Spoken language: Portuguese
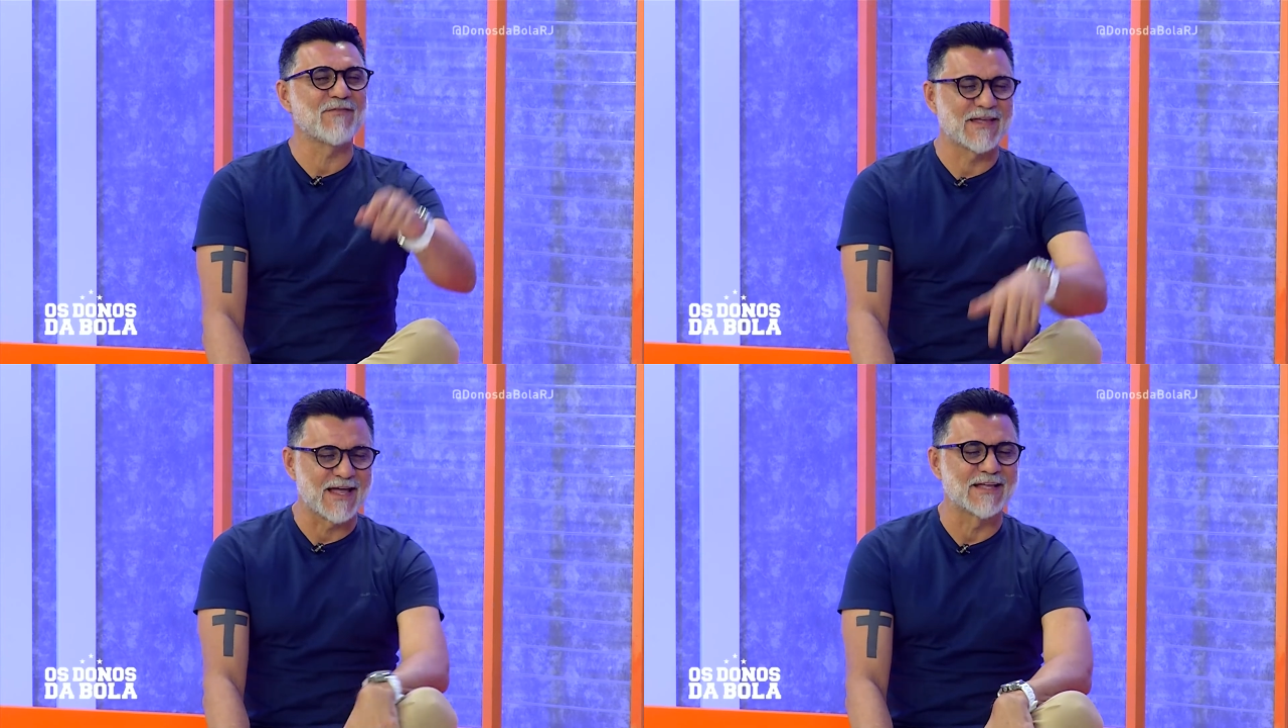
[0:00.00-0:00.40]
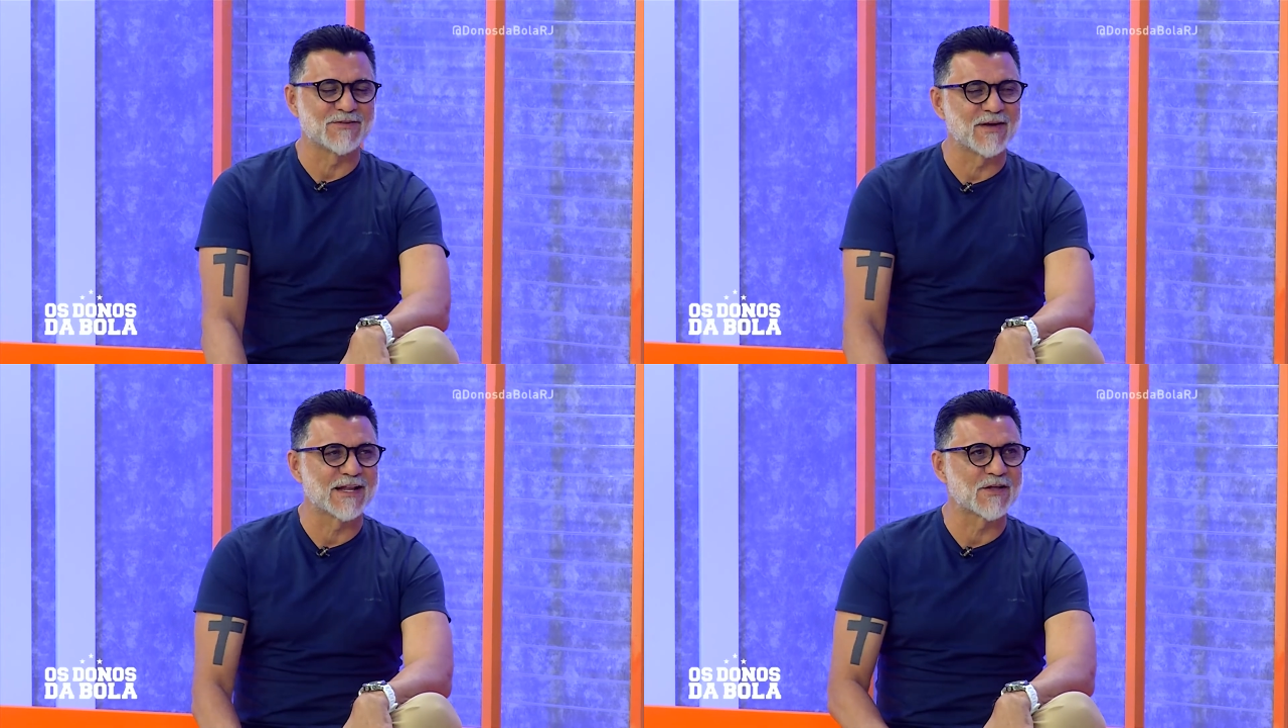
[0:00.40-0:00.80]

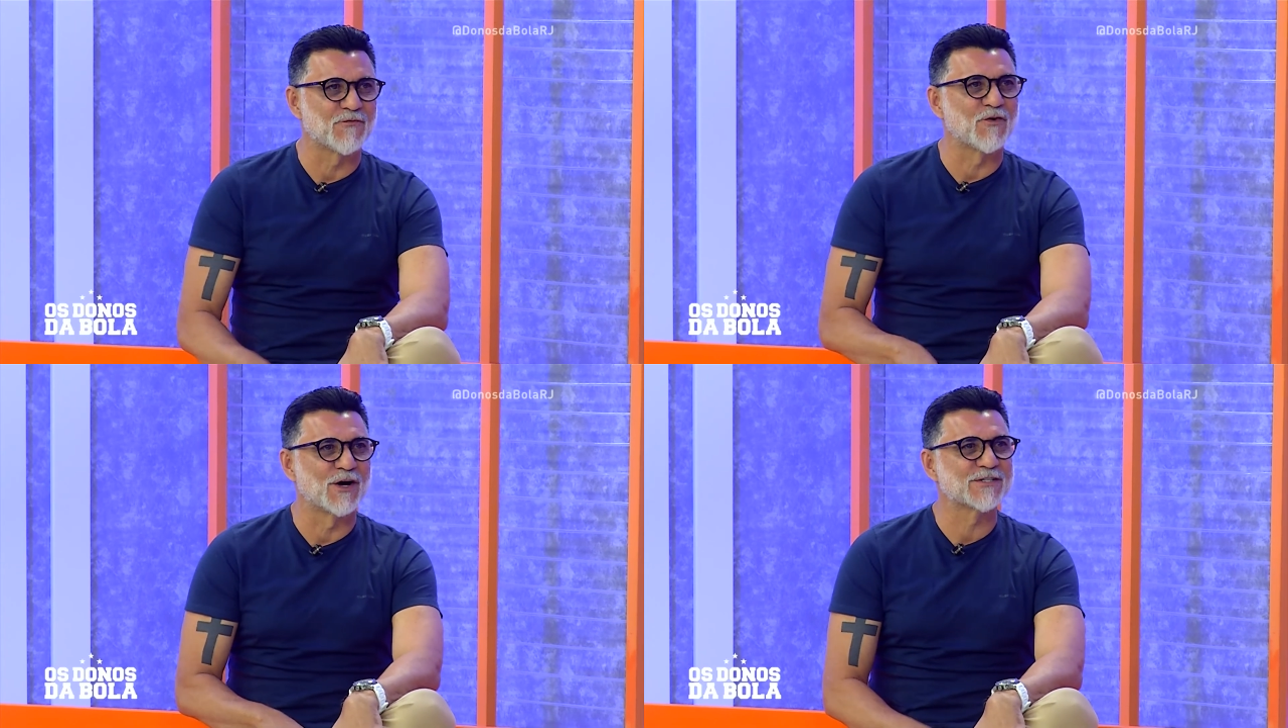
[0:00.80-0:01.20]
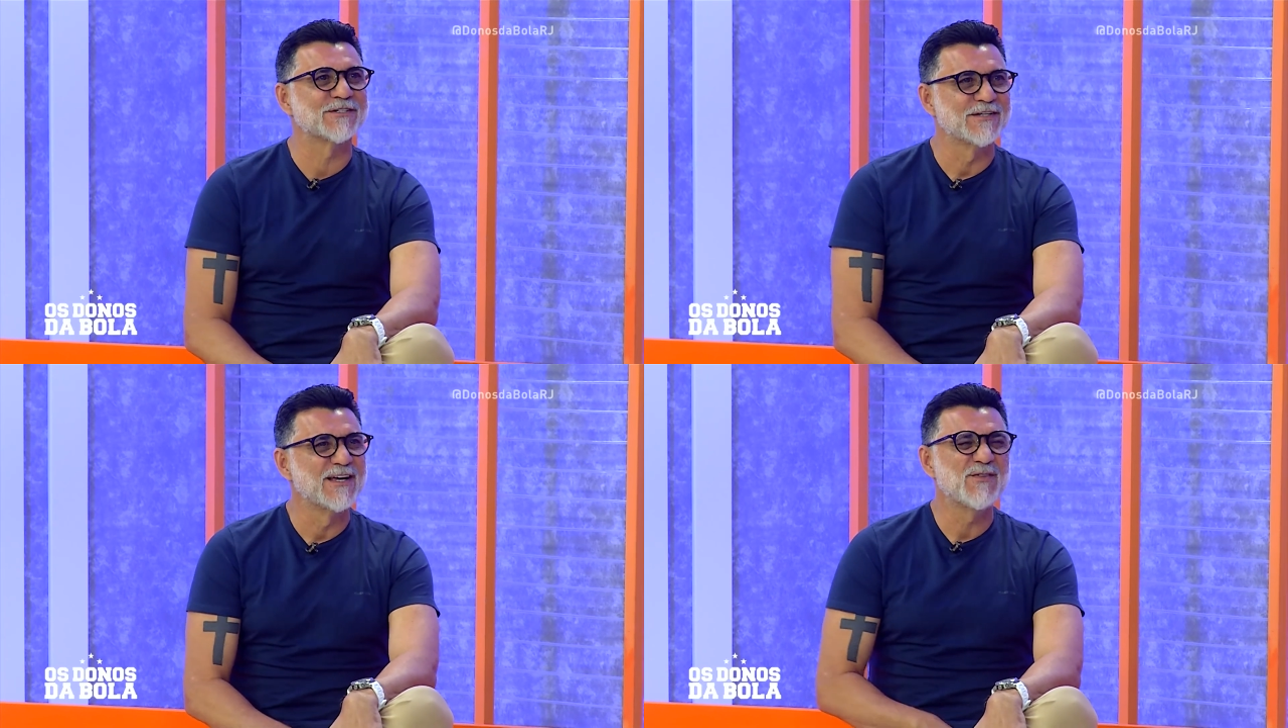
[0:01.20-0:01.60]
verdade. Era, era mais... tão
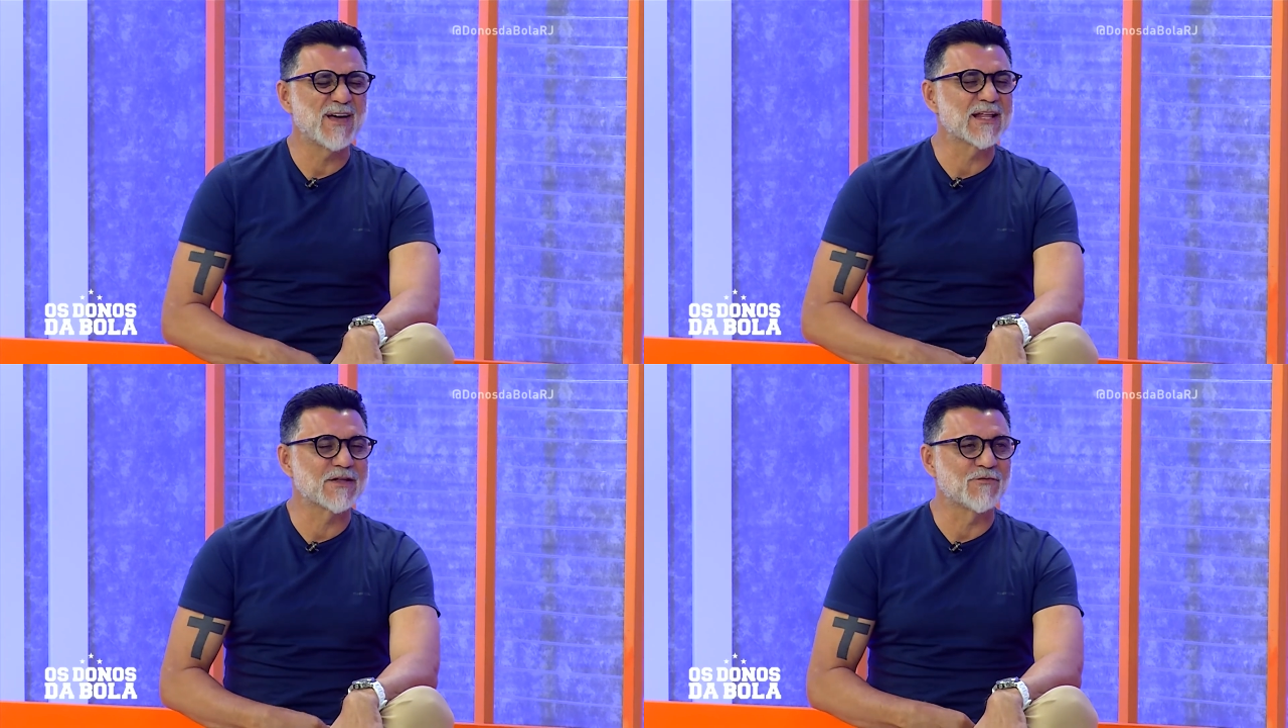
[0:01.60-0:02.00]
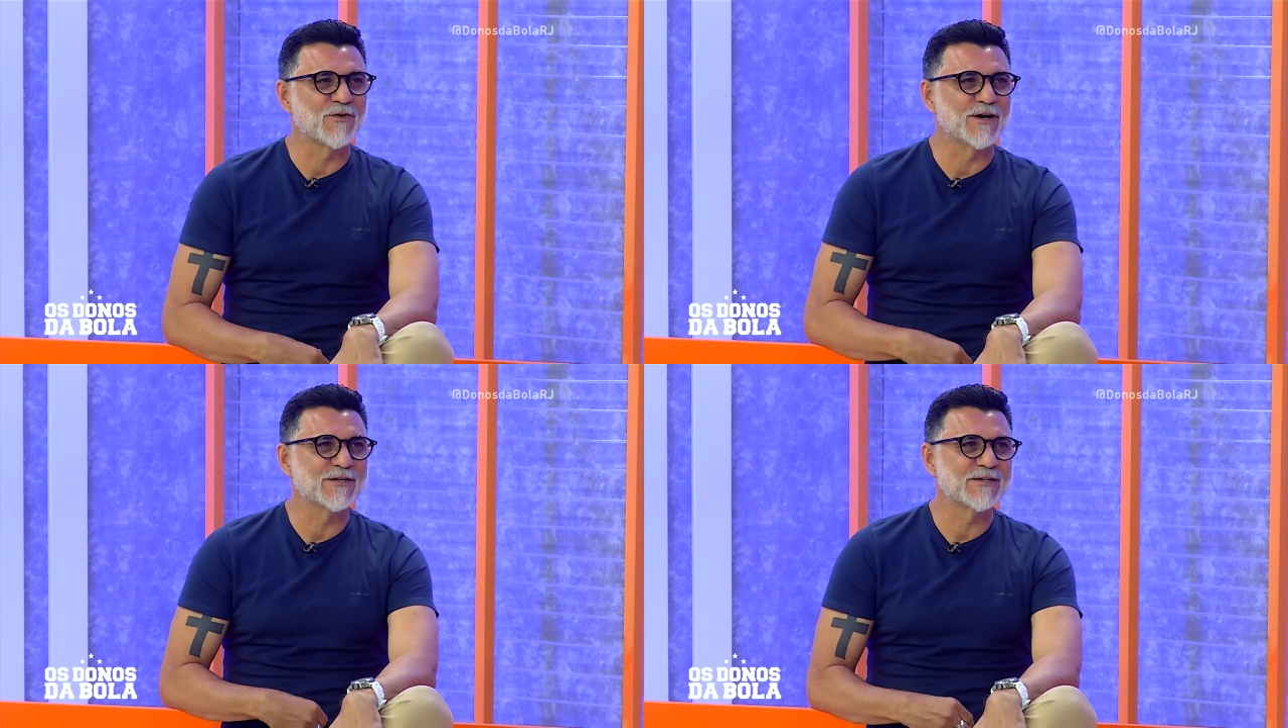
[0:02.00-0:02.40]
forte. É. era tão forte.